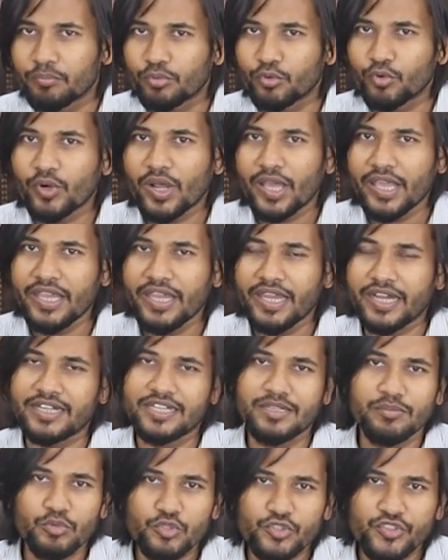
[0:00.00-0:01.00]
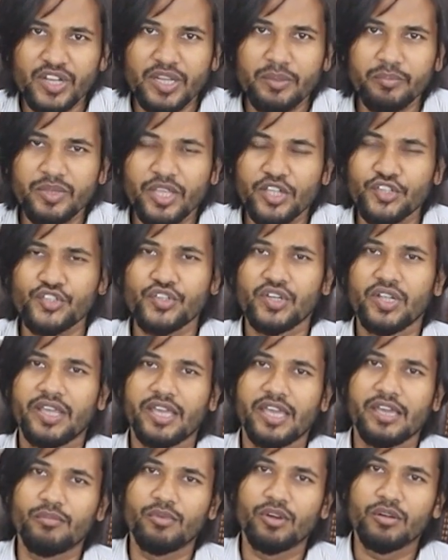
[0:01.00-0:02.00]
ব্রুনাই একটি মুসলিম দেশ
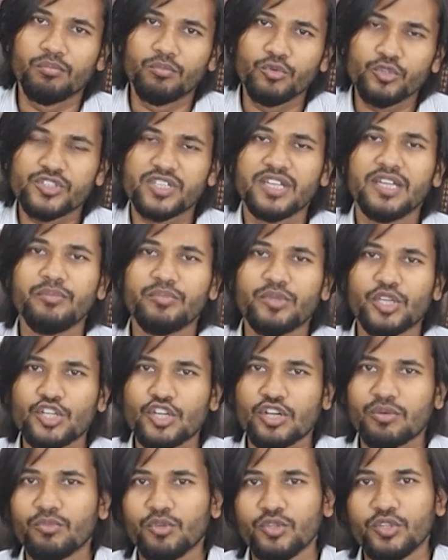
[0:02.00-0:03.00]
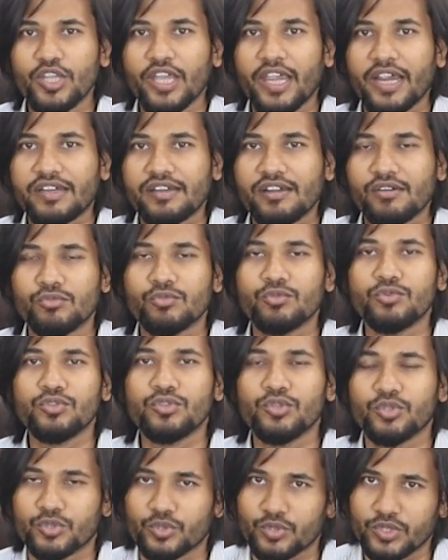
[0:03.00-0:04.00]
এবং মুসলিম দেশের মধ্যে একটা
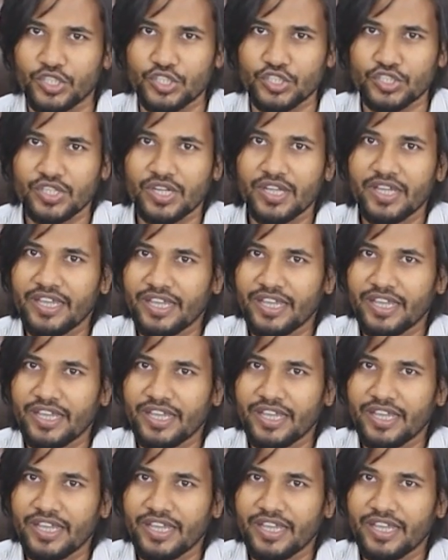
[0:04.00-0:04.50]
উন্নত দেশ